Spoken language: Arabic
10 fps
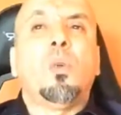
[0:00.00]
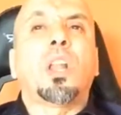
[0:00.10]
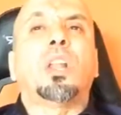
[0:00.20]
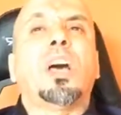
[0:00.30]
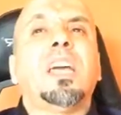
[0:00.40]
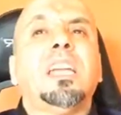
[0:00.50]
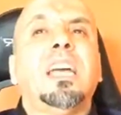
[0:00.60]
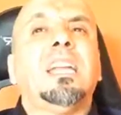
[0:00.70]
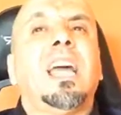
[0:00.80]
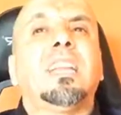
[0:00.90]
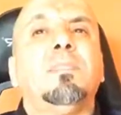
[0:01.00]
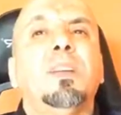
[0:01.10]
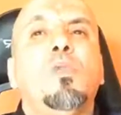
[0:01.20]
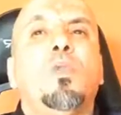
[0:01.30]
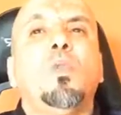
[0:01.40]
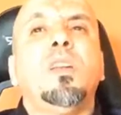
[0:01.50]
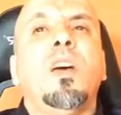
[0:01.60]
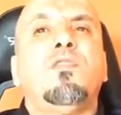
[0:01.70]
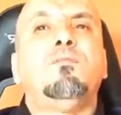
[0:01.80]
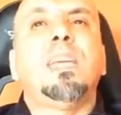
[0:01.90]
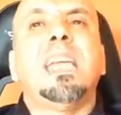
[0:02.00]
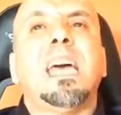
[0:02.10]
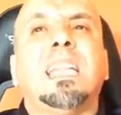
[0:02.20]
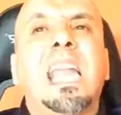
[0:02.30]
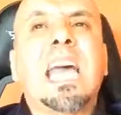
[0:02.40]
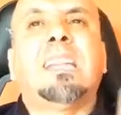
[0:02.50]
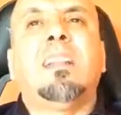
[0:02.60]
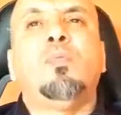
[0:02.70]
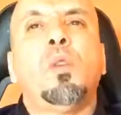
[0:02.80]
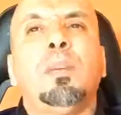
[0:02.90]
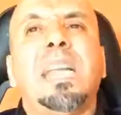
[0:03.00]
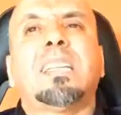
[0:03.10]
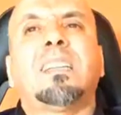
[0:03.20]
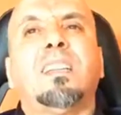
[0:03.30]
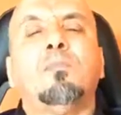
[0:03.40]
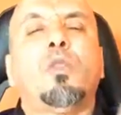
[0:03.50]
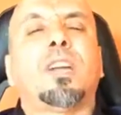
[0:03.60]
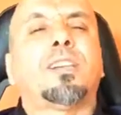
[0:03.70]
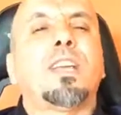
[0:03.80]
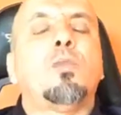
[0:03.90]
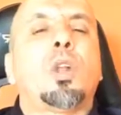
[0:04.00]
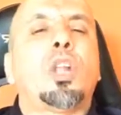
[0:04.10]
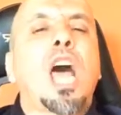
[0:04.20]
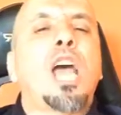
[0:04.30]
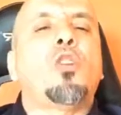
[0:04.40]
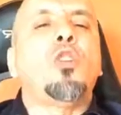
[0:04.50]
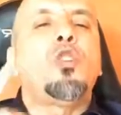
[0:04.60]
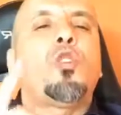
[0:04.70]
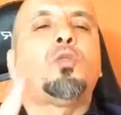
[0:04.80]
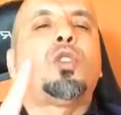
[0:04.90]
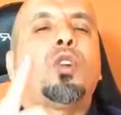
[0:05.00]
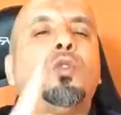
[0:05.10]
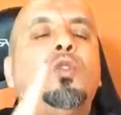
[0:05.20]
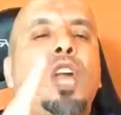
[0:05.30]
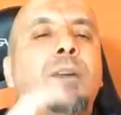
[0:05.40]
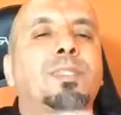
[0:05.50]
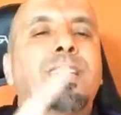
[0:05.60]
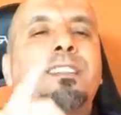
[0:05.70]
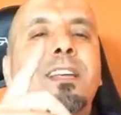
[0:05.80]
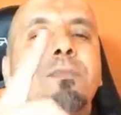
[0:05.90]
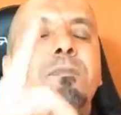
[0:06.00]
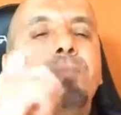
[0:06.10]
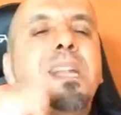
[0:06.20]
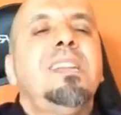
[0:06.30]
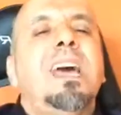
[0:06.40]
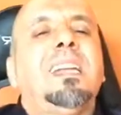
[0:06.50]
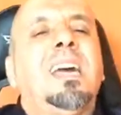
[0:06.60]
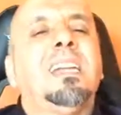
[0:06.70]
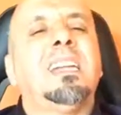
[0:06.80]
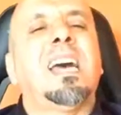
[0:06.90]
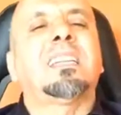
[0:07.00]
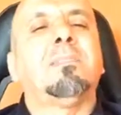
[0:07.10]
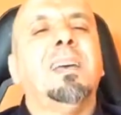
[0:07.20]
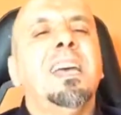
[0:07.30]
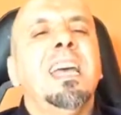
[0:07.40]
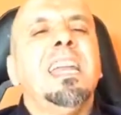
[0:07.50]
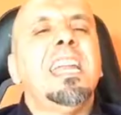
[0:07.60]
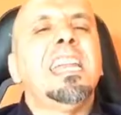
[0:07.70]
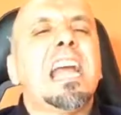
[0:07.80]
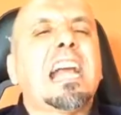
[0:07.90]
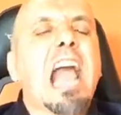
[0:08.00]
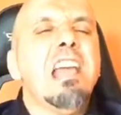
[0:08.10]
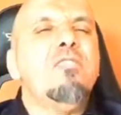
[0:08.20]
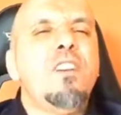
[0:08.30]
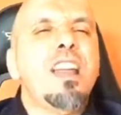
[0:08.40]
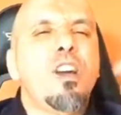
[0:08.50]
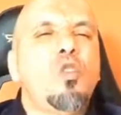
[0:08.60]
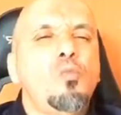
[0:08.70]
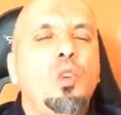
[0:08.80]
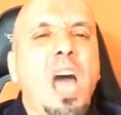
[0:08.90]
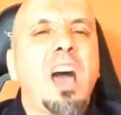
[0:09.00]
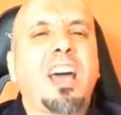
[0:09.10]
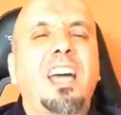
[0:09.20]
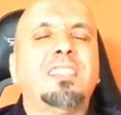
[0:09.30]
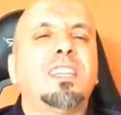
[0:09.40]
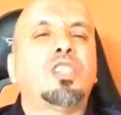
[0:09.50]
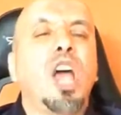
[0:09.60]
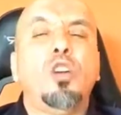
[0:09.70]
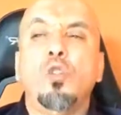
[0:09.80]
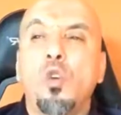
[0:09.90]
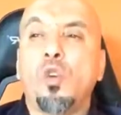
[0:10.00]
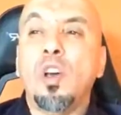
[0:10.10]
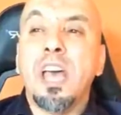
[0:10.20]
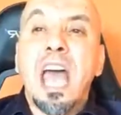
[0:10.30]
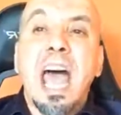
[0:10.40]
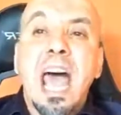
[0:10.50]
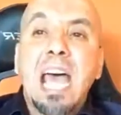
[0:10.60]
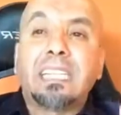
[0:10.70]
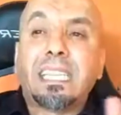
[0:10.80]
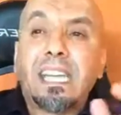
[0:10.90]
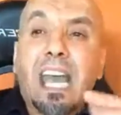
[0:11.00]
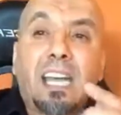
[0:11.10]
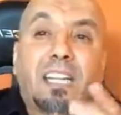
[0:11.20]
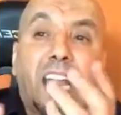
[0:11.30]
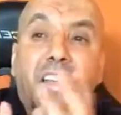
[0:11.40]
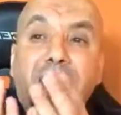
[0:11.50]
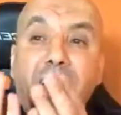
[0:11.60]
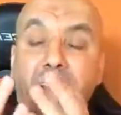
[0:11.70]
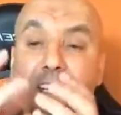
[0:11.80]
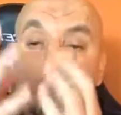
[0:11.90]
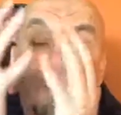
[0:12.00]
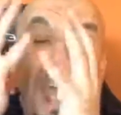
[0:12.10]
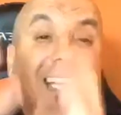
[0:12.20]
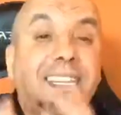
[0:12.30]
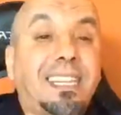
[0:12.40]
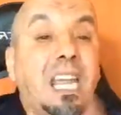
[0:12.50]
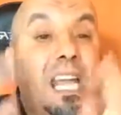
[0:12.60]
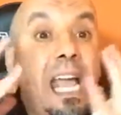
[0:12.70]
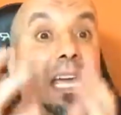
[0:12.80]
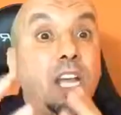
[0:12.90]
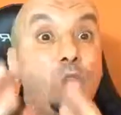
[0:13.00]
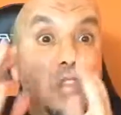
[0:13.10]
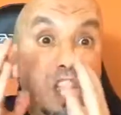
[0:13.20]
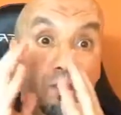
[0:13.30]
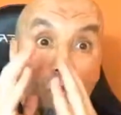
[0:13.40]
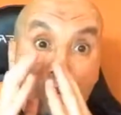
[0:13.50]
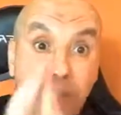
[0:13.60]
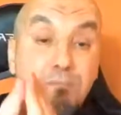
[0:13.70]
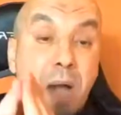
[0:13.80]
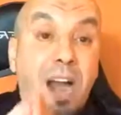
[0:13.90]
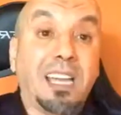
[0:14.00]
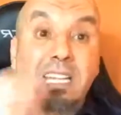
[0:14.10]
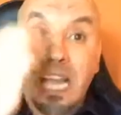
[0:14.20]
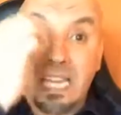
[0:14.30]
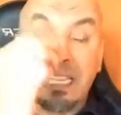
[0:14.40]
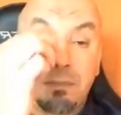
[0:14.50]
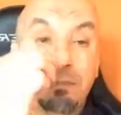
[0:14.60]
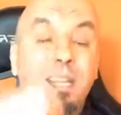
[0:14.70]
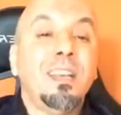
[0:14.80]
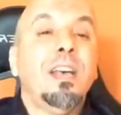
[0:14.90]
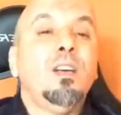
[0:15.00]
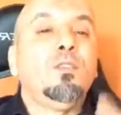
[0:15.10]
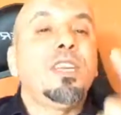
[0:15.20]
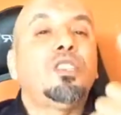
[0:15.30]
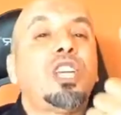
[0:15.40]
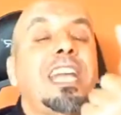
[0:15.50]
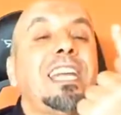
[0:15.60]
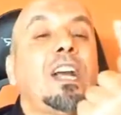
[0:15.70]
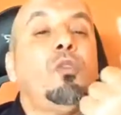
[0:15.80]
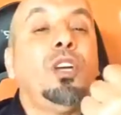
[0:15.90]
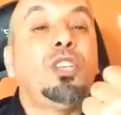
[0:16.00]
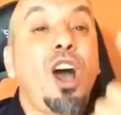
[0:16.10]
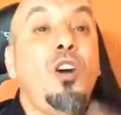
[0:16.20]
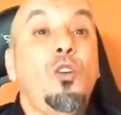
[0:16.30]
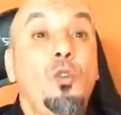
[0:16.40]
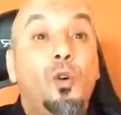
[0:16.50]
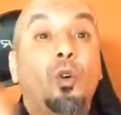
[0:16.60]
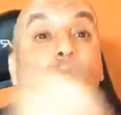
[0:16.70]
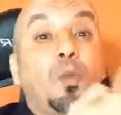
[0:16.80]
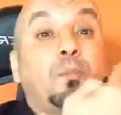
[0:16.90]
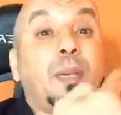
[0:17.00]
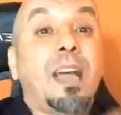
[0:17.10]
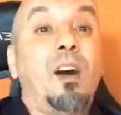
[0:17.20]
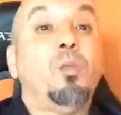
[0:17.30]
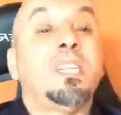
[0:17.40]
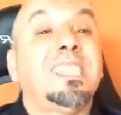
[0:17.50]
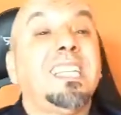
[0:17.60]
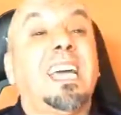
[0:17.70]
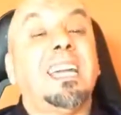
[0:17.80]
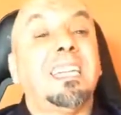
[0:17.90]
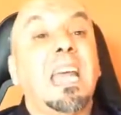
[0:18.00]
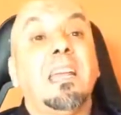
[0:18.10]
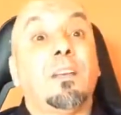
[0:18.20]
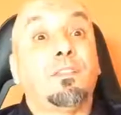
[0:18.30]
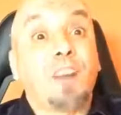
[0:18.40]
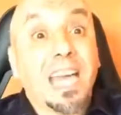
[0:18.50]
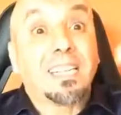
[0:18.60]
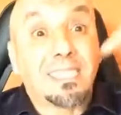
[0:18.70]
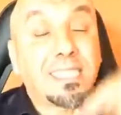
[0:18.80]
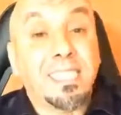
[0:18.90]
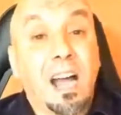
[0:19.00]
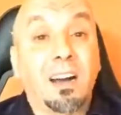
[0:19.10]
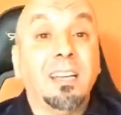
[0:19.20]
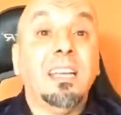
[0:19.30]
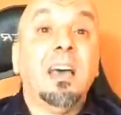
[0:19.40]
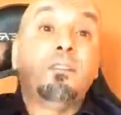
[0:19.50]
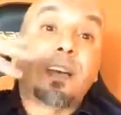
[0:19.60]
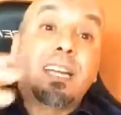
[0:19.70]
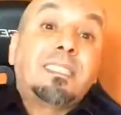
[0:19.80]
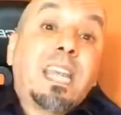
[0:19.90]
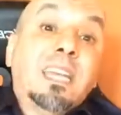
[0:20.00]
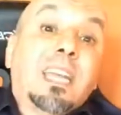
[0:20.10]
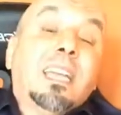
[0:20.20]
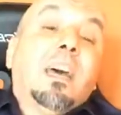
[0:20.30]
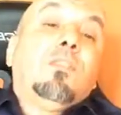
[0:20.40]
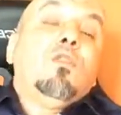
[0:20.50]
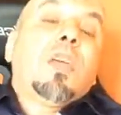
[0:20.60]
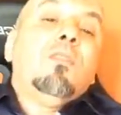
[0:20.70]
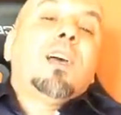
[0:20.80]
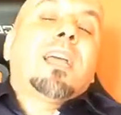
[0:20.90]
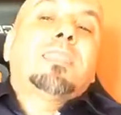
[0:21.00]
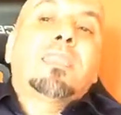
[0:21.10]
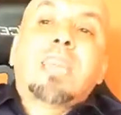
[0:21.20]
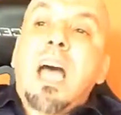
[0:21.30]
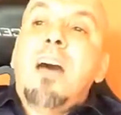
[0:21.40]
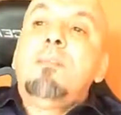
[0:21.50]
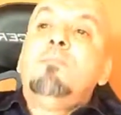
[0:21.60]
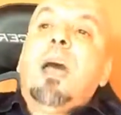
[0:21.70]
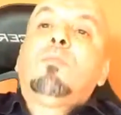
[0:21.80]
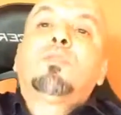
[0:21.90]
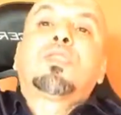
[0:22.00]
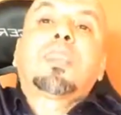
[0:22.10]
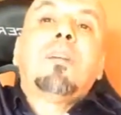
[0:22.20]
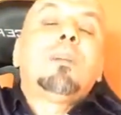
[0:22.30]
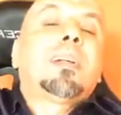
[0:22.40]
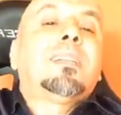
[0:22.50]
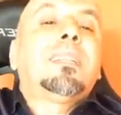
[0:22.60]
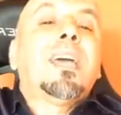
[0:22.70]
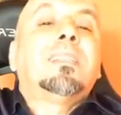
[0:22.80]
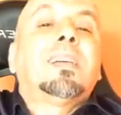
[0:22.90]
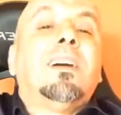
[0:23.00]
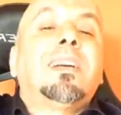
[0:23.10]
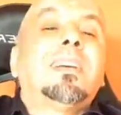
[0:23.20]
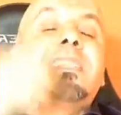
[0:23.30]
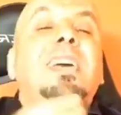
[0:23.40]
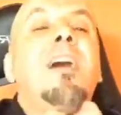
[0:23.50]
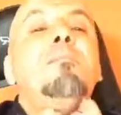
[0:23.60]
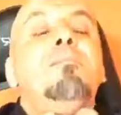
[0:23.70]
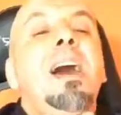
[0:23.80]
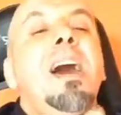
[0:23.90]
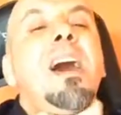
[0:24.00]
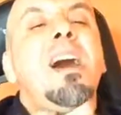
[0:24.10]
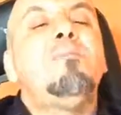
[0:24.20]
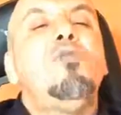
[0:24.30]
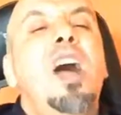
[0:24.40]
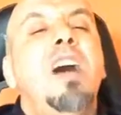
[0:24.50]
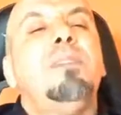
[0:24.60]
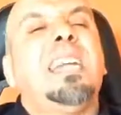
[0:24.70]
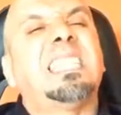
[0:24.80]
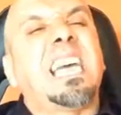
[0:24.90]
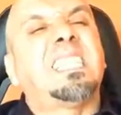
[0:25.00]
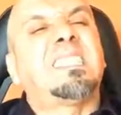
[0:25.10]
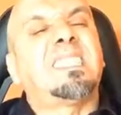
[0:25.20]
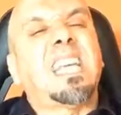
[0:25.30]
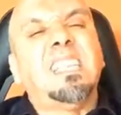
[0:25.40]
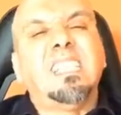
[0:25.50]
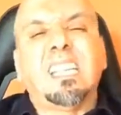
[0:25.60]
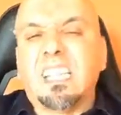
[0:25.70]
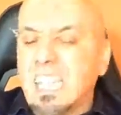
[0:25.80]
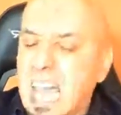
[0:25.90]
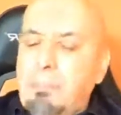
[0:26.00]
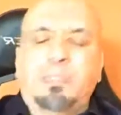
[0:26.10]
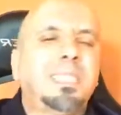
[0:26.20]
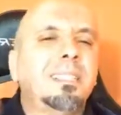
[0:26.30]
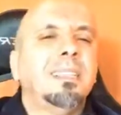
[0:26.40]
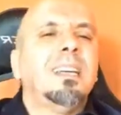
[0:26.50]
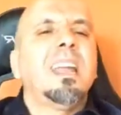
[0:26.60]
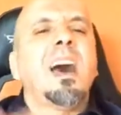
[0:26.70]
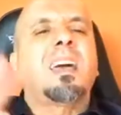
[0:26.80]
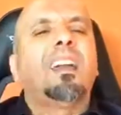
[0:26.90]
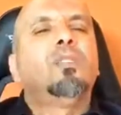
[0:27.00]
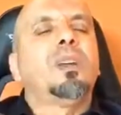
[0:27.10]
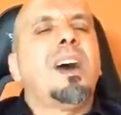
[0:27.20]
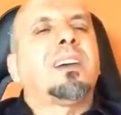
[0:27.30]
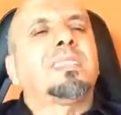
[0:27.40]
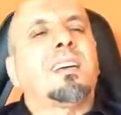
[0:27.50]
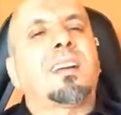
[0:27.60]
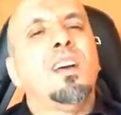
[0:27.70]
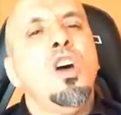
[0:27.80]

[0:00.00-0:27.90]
والله العلي العظيم لو كنا في بلاد العدل وبلاد الديمقراطيه والله كلكم تدخلوا للحبس قسما بالله العلي العظيم لان كيف لكم الحق ان تجعلوا هذا هذا الماده الحيويه المهمه الحليب في يد شركه وحده واوروبيه وزيد على ذلك فرنسيه فرنسا حنا كنعرفوا كيف كتتعامل مع المستعمرات ديالتها كتتعامل معها معامله السيد للعبد لا اقل ولا اكثر